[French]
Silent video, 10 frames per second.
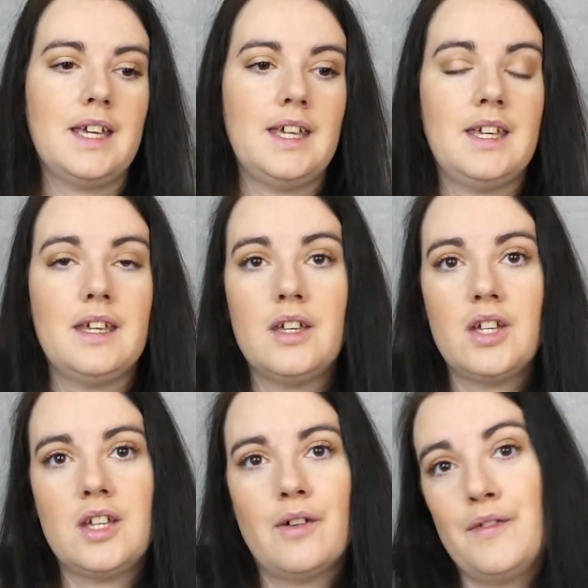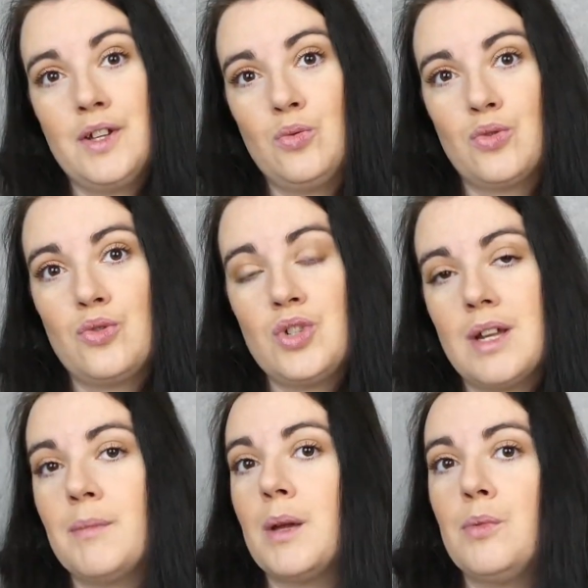Et en fait aujourd'hui
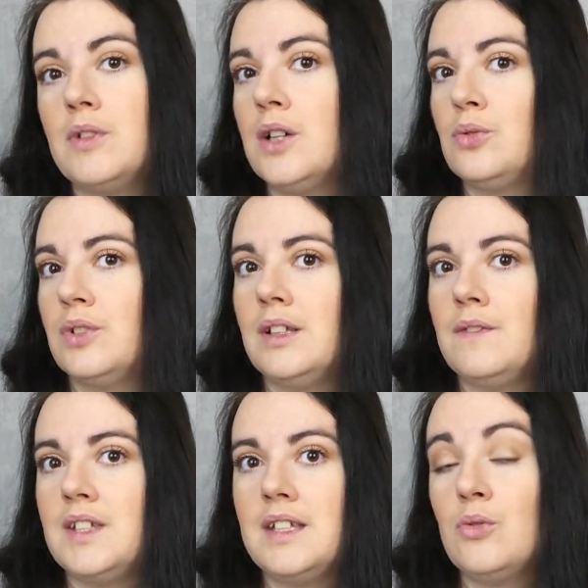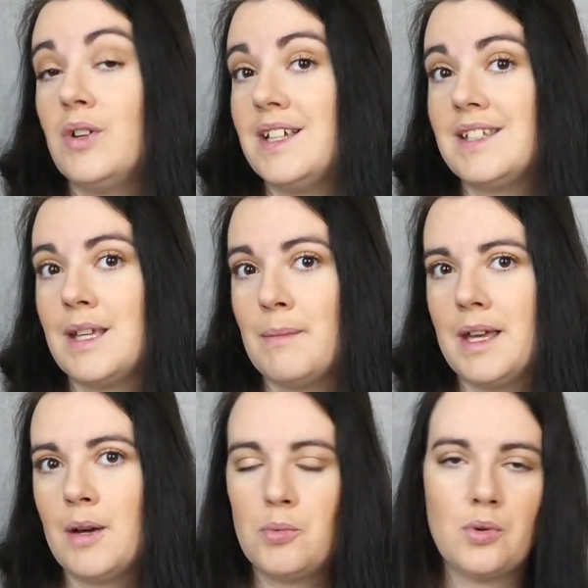j'aimerais pouvoir tourner une vidéo à
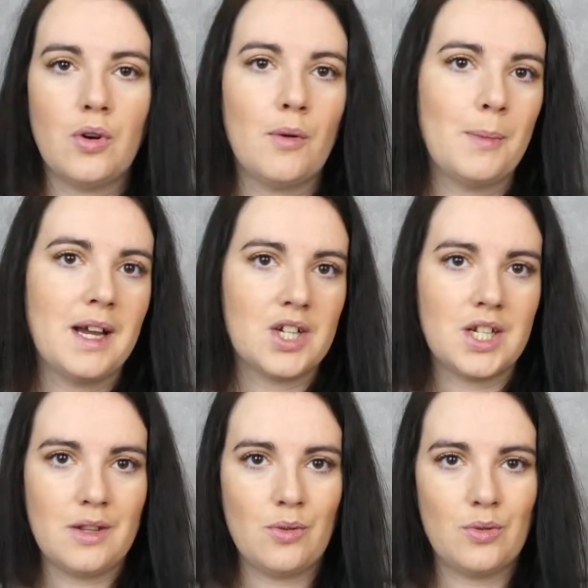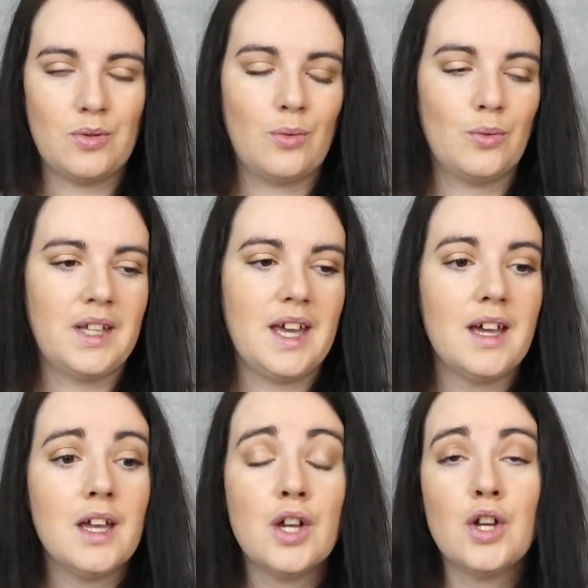ASMR pour euh, ma chaîne secondaire.
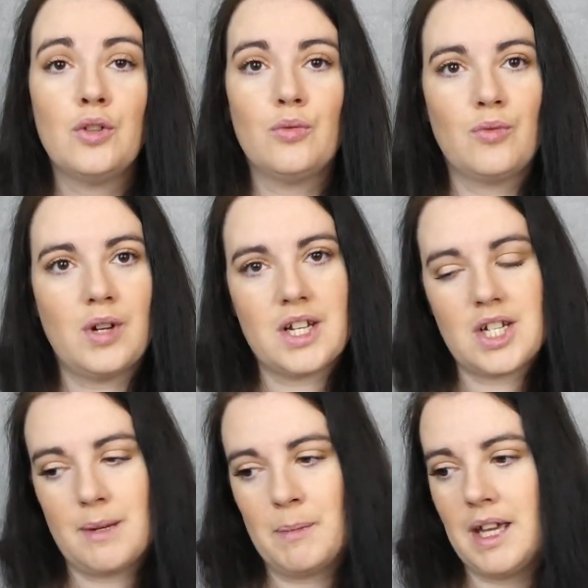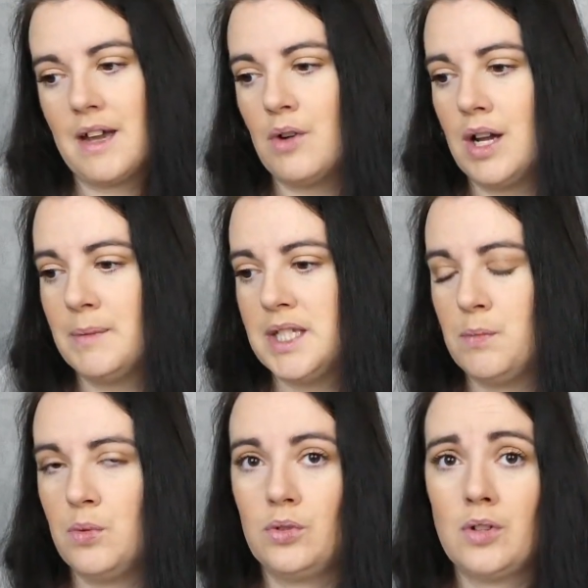Donc voilà, j'aimerais avoir un
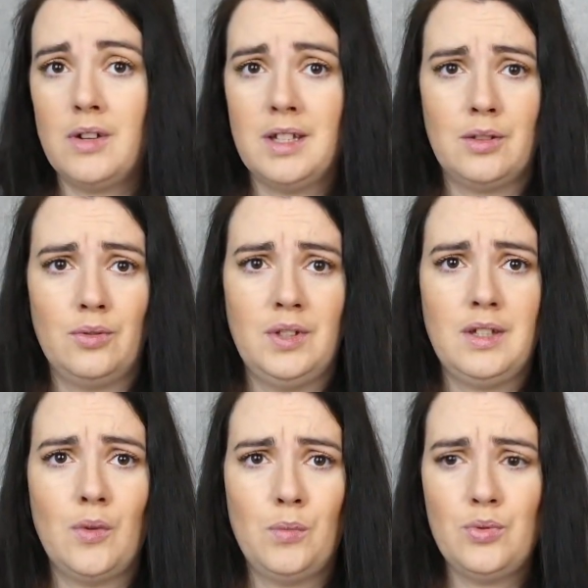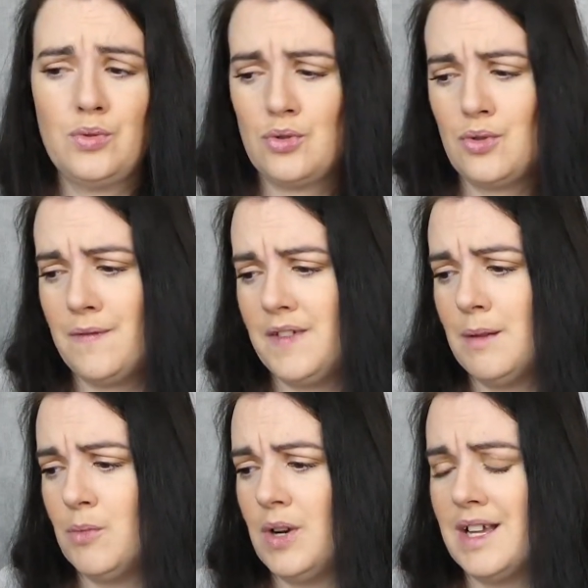petit peu de temps étant donné qu'en plus je
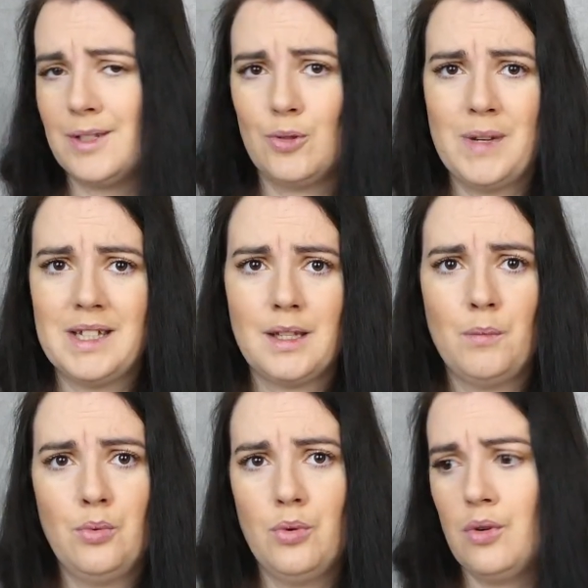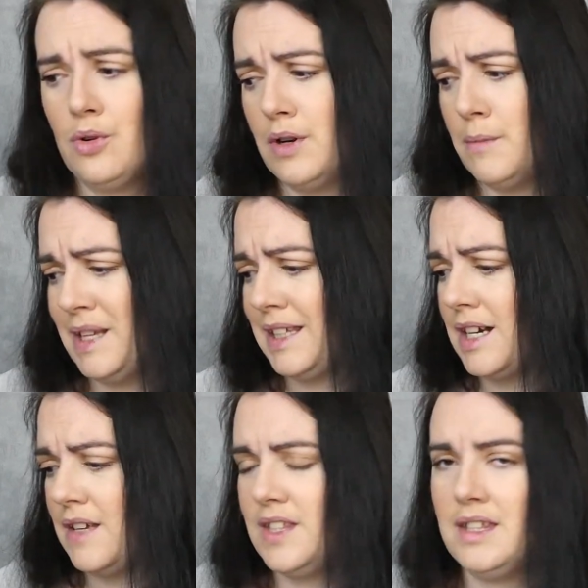filme là ce matin pour euh,
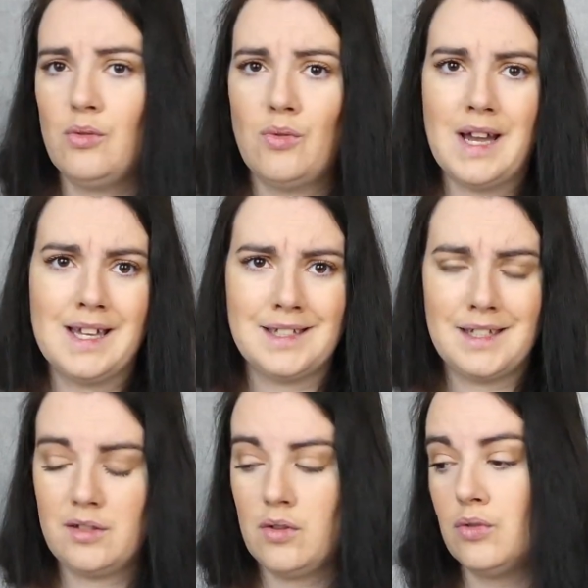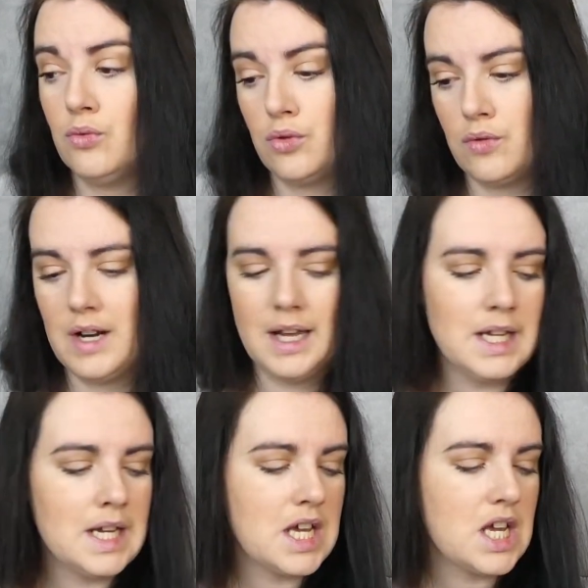mettre la vidéo à 16h. Donc euh, voilà,
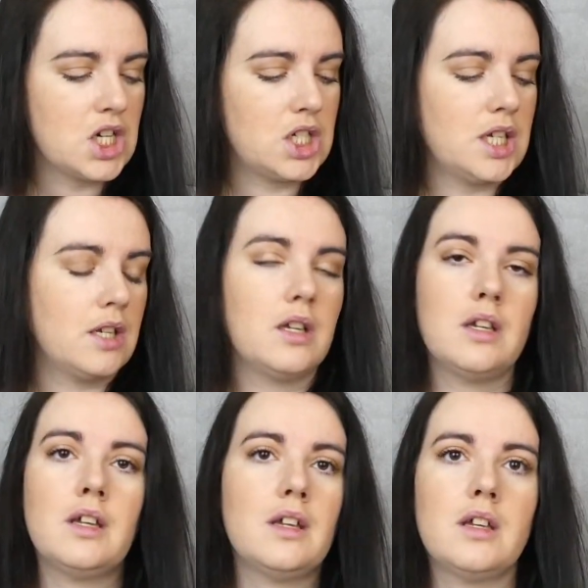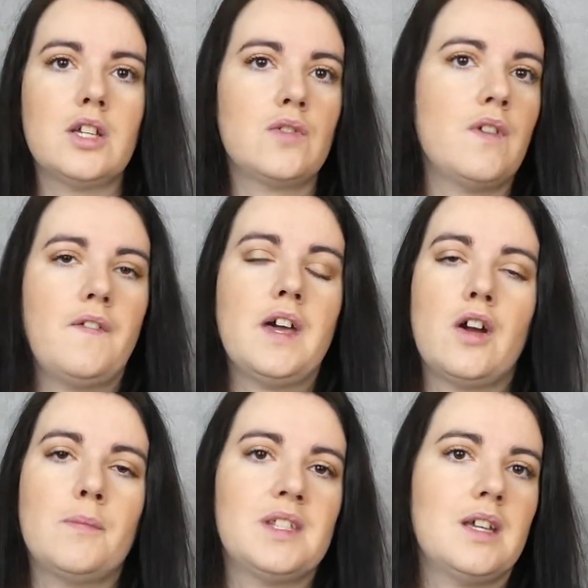je vais faire
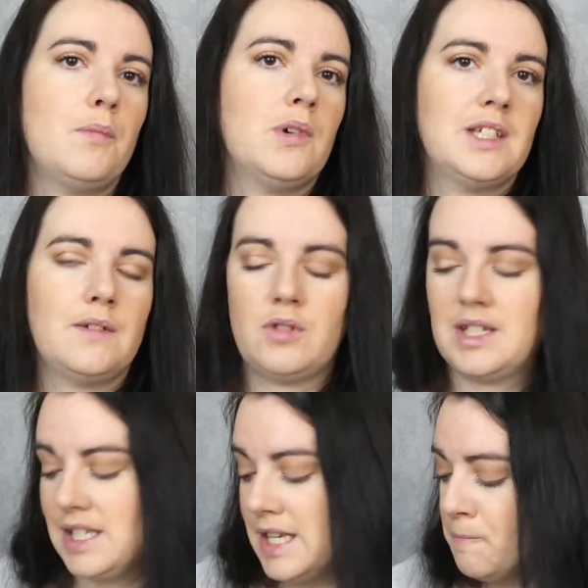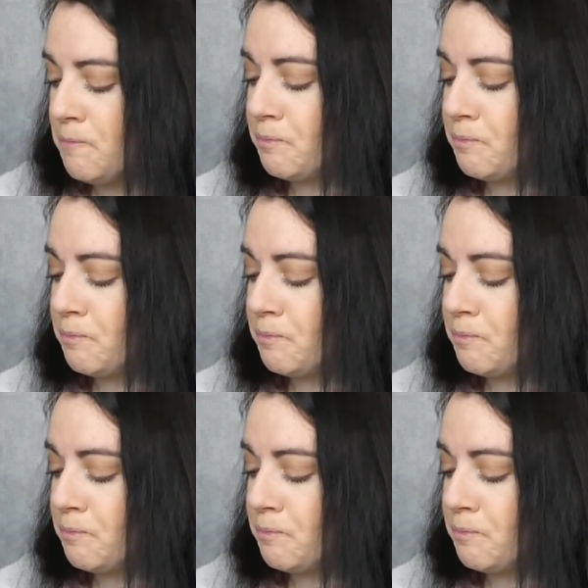comme ça pour cette fois-ci.